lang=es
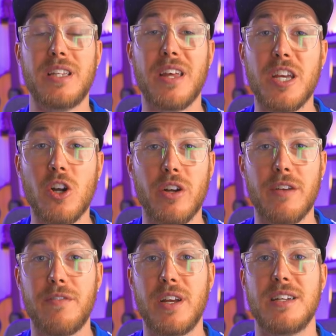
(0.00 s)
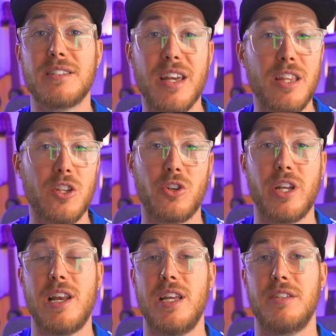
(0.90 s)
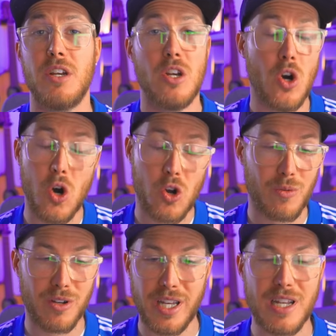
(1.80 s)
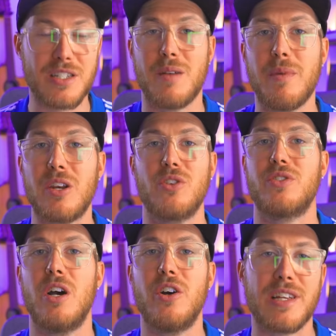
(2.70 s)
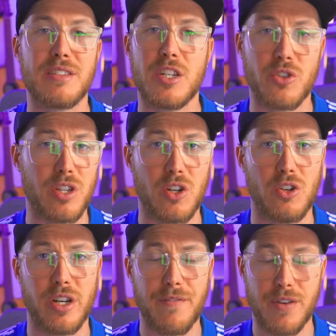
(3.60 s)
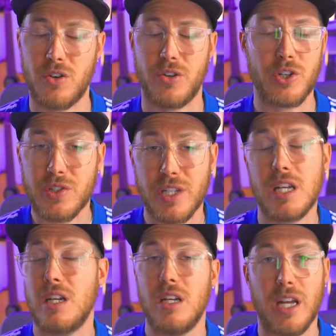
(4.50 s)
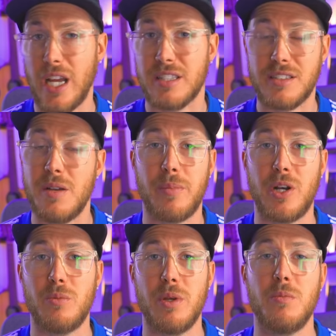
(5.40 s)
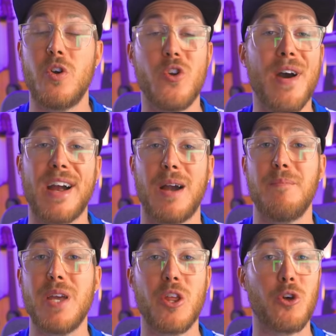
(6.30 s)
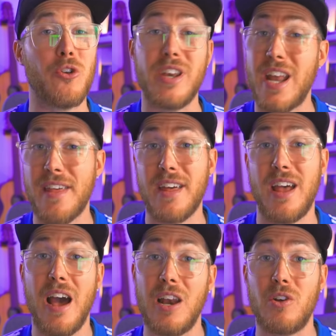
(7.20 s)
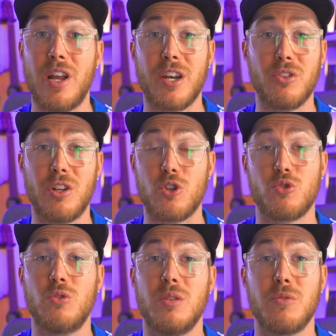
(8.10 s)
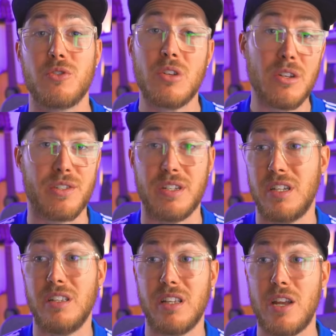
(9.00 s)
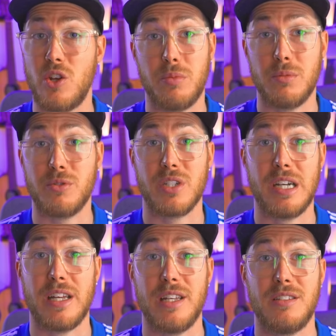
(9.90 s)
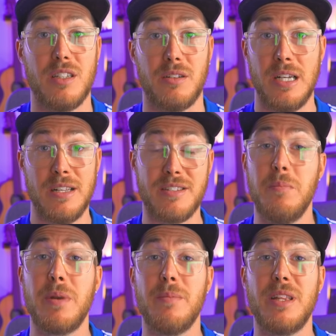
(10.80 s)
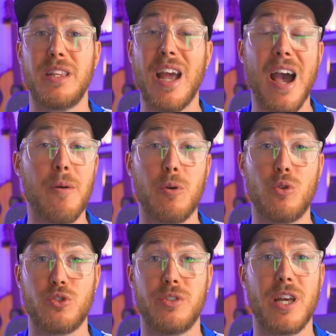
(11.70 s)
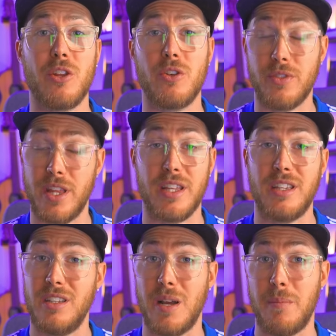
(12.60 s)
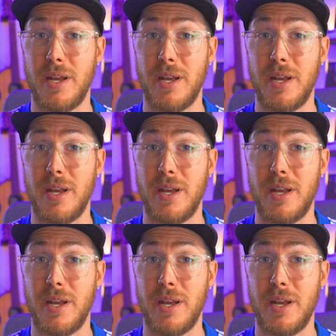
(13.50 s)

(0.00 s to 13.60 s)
Estas discográficas editoriales o como quieran llamarlos ahora sellos discográficos, no sé, es siempre lo mismo, no ha cambiado nada a lo largo de los últimos 60 años, podemos llegar a decir. Simplemente ha evolucionado de distintas